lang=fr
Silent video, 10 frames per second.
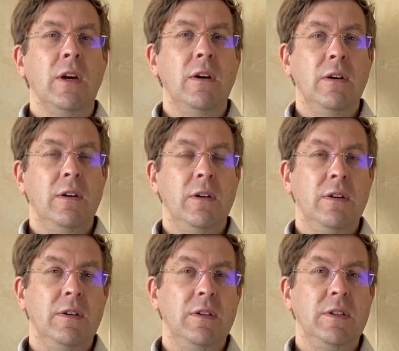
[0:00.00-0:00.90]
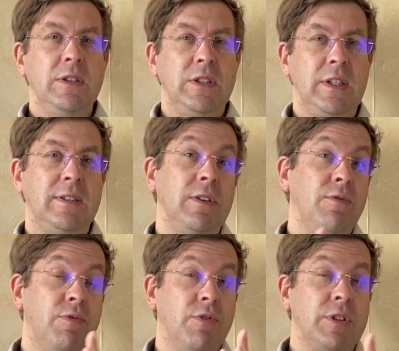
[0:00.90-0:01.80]
Euh, j'essaye
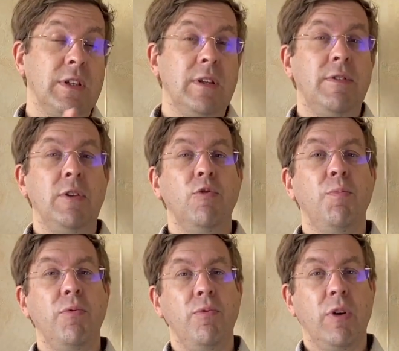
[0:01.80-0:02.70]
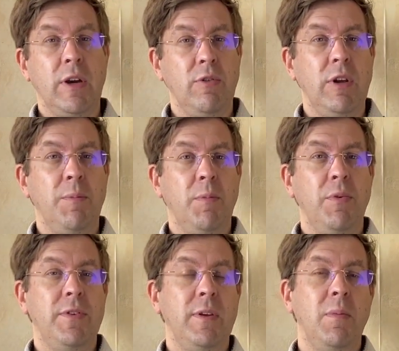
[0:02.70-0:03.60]
de vous sortir des vidéos le plus régulièrement
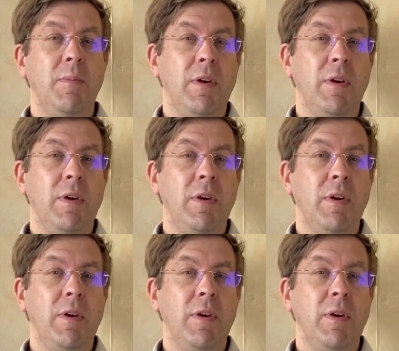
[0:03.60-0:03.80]
possible,